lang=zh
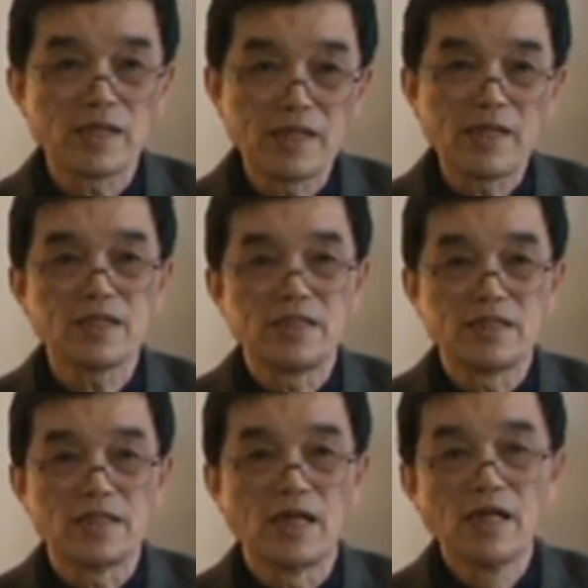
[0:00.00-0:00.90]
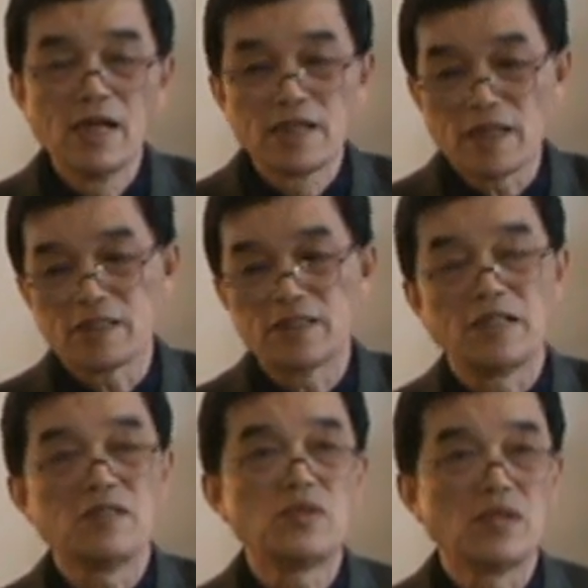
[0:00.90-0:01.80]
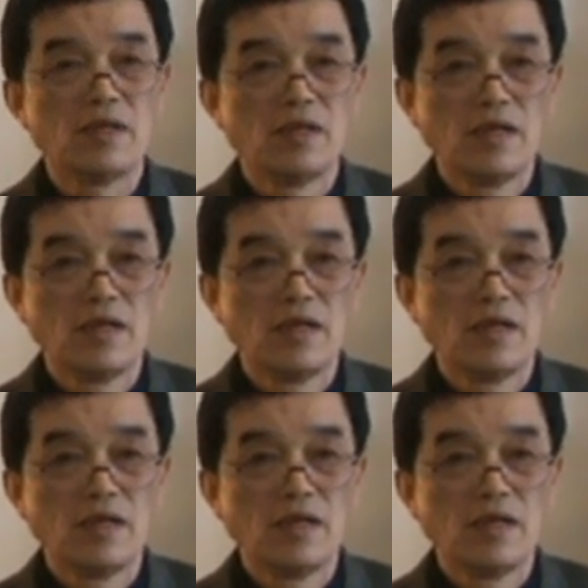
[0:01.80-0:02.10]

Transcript: 的第一个体系啊，它是神学。